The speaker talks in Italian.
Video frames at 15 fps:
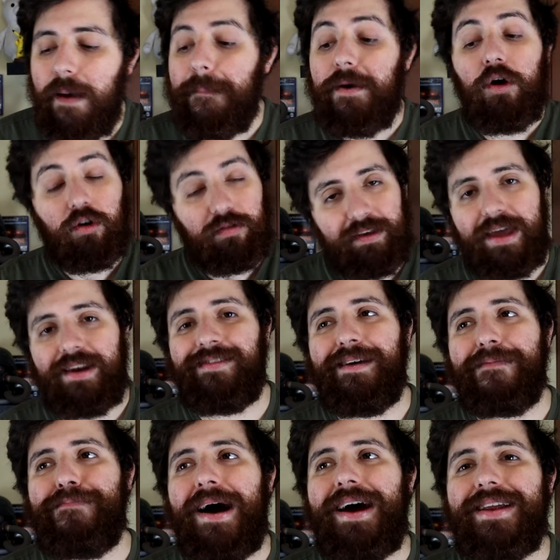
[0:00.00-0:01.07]
Però
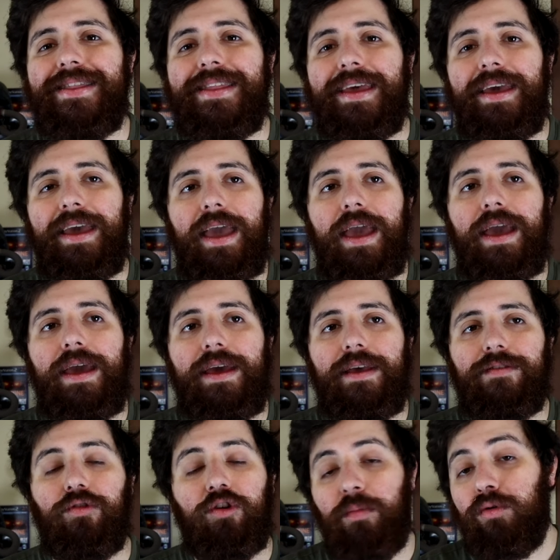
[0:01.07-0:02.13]
scherzi a parte,
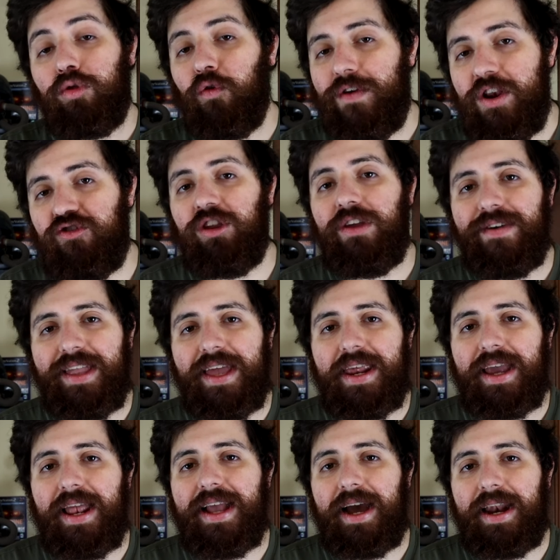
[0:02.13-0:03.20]
eh, sono molto felice di
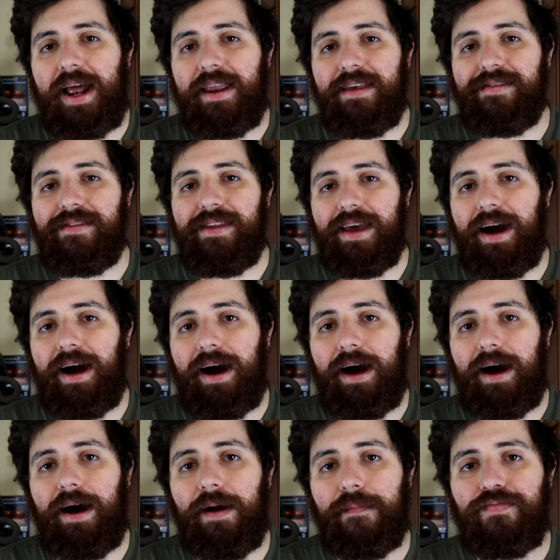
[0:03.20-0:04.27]
vedere che il canale
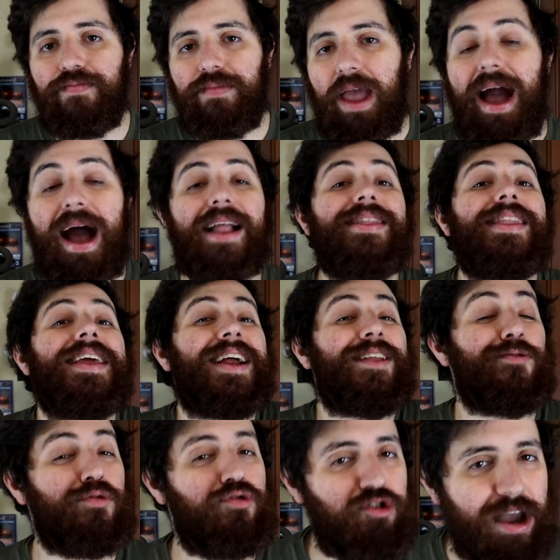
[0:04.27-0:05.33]
stia
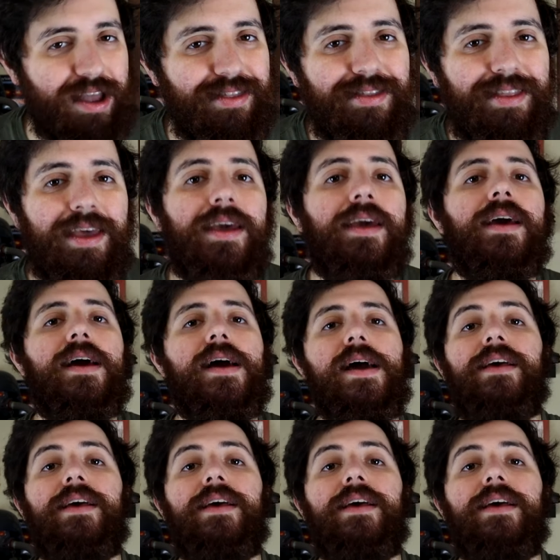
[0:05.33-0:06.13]
attirando gente